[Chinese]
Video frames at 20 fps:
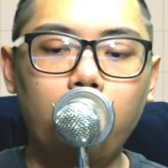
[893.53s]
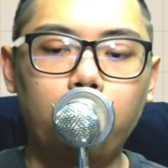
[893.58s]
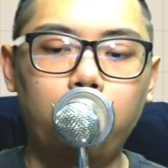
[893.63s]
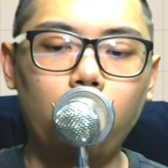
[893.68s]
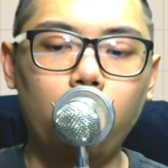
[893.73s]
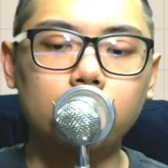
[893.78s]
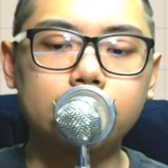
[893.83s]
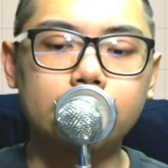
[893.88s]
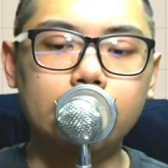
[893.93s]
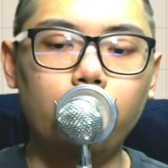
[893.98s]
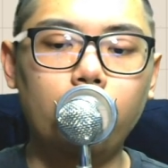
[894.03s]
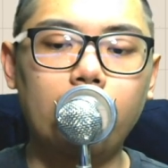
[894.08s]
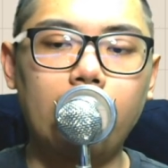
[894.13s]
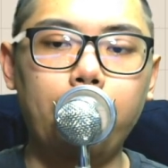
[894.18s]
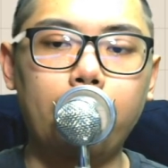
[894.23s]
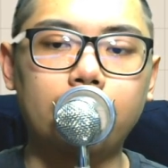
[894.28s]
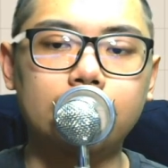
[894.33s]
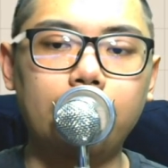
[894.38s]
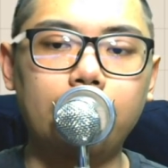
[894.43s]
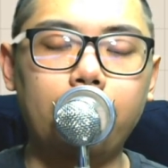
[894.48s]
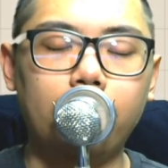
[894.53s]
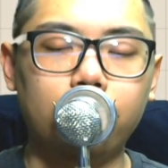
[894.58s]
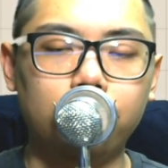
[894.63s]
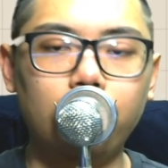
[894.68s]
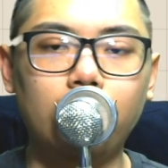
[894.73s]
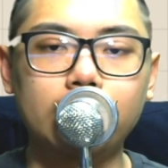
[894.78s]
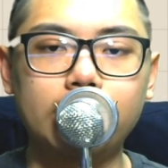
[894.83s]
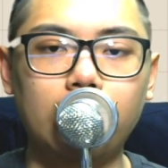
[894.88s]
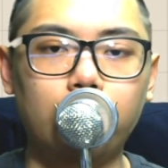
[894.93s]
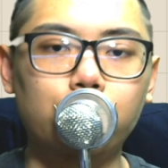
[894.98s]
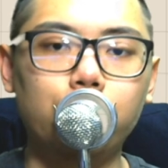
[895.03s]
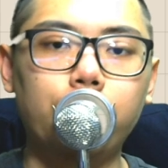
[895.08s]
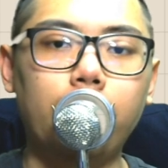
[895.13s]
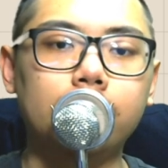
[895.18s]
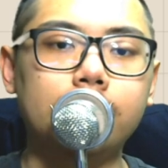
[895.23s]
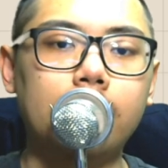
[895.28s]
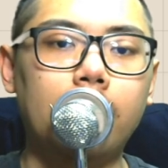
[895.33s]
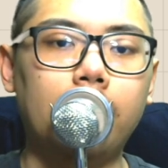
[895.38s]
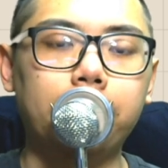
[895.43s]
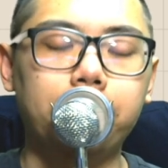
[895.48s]
不过今天回来买，代表又要调目
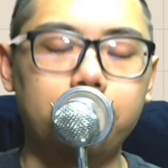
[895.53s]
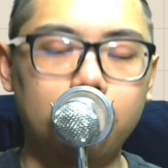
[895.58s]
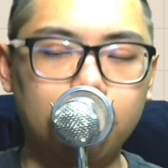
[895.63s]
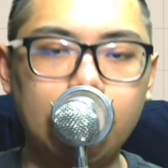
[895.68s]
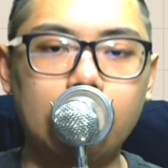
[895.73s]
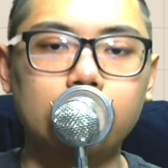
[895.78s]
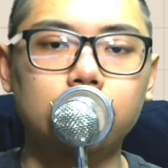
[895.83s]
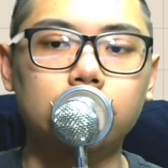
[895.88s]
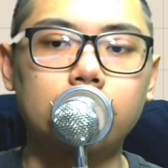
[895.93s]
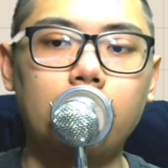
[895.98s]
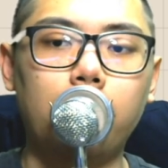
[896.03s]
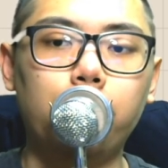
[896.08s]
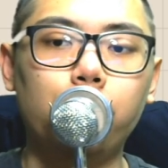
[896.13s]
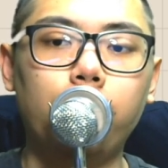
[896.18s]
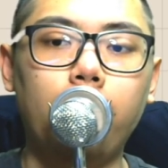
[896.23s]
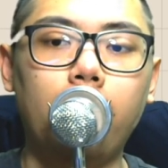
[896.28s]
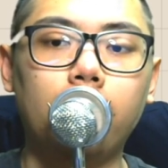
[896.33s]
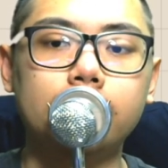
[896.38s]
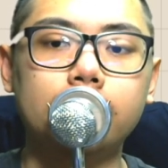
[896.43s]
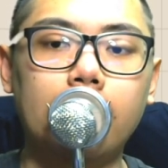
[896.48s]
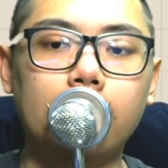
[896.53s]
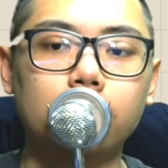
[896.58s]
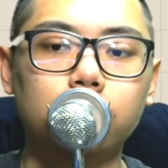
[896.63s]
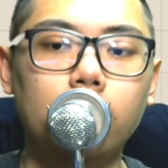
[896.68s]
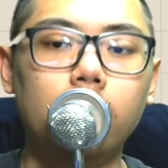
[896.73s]
标价了，应该就是调目标价。